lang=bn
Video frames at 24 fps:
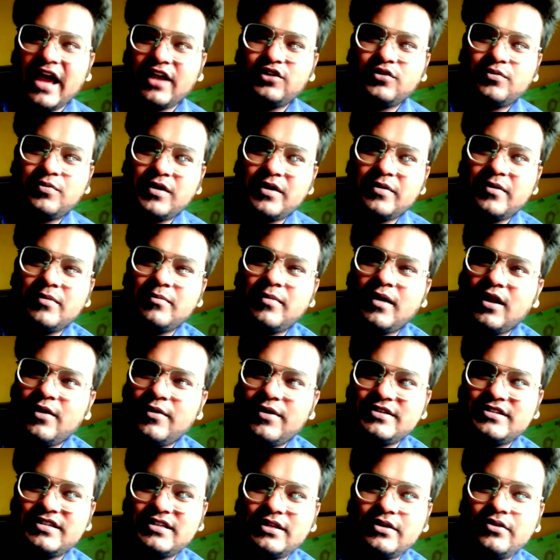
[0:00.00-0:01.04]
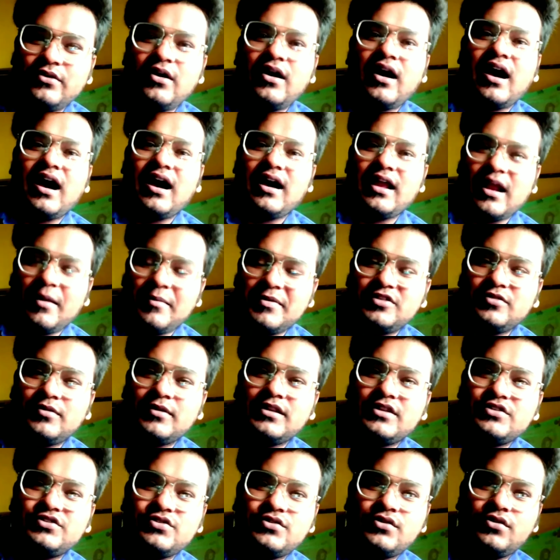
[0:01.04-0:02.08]
এত পরিমাণ ভালোবাসা দাও আর আমি
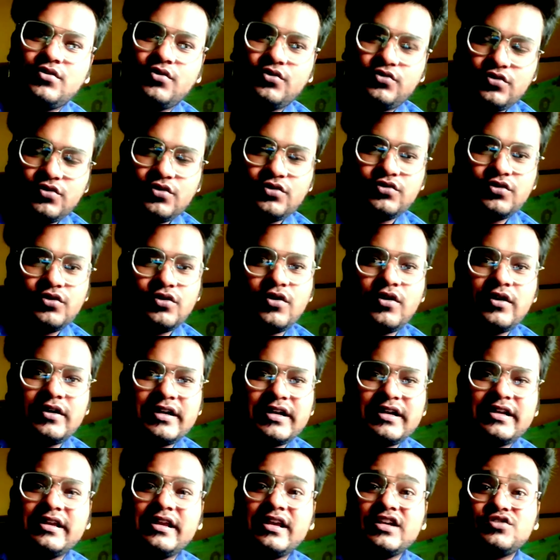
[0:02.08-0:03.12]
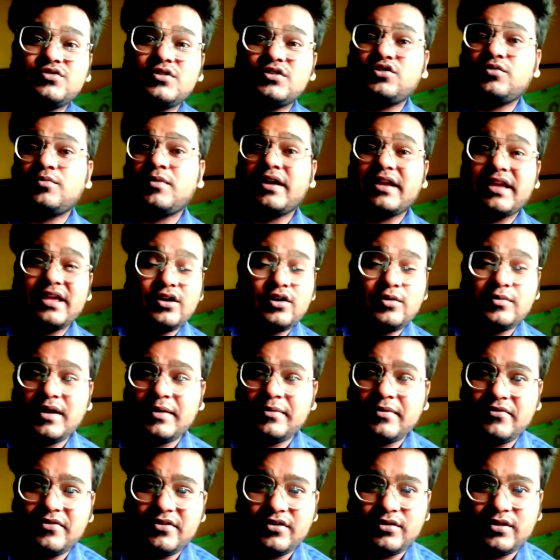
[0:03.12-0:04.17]
তোমাদের জন্য নতুন নতুন কন্টেন্ট নিয়ে আসো তোমরা কীরকম
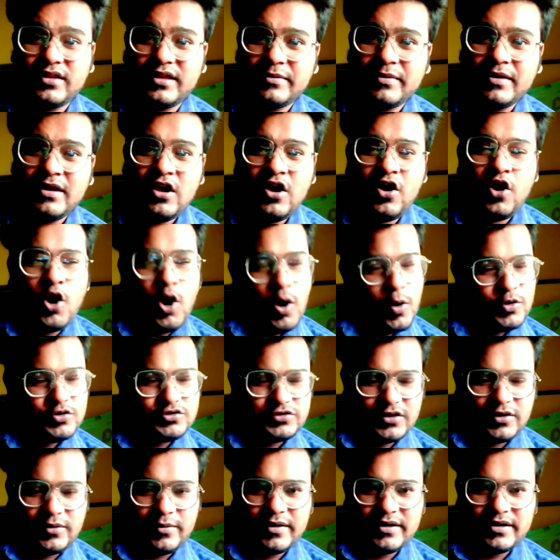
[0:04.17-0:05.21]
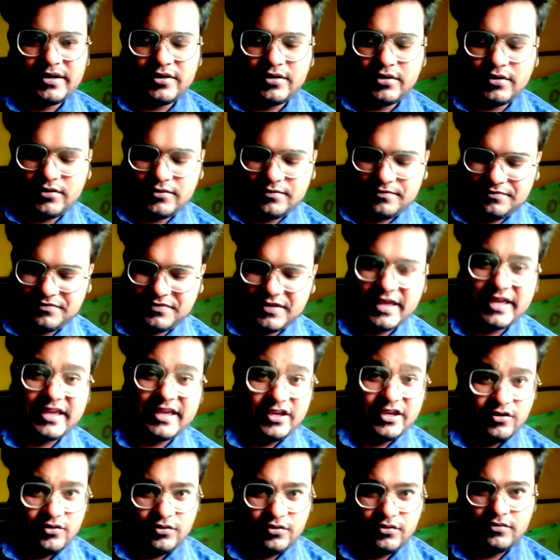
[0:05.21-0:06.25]
টাইপের ভিডিও দেখবে অবশ্যই কমেন্ট করো থ্যাংক
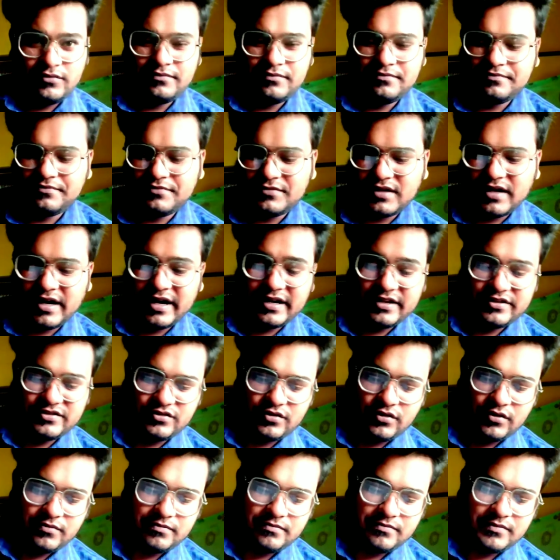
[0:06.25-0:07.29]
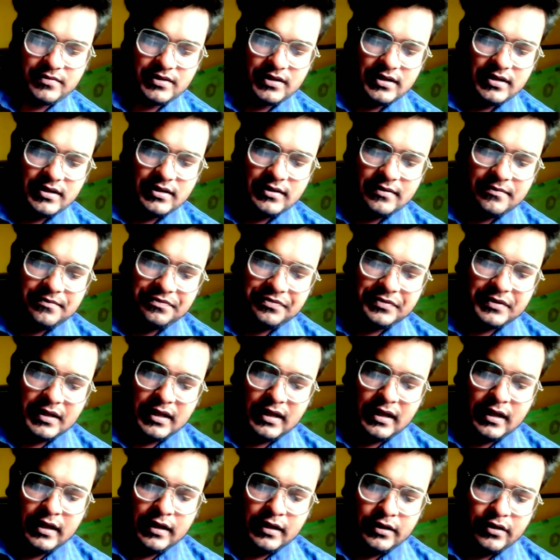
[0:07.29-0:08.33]
ইউ রাইডার স্তব
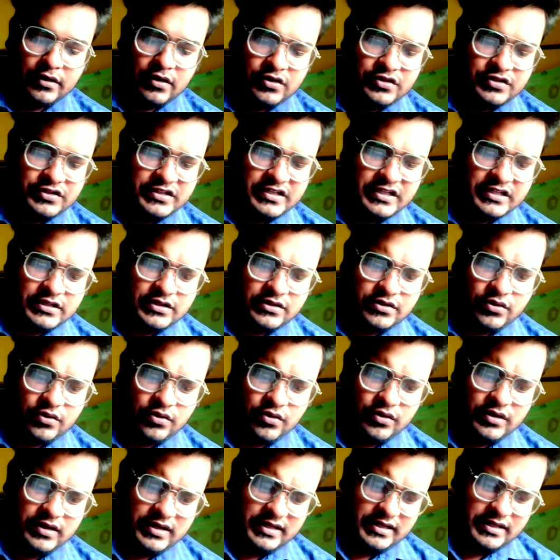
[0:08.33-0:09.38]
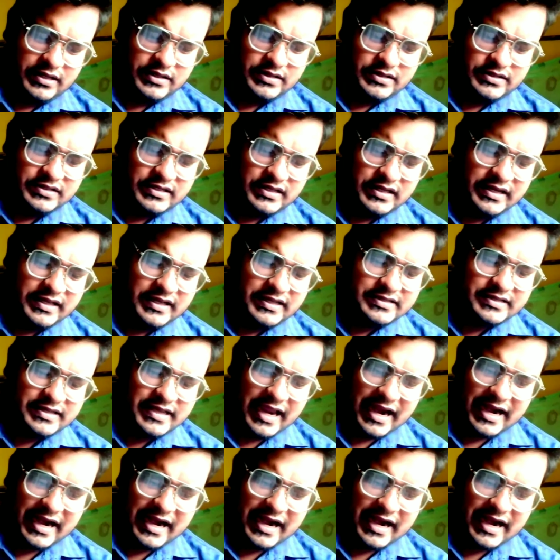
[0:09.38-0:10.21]
রঞ্জিত কোহলি সে লিখেছে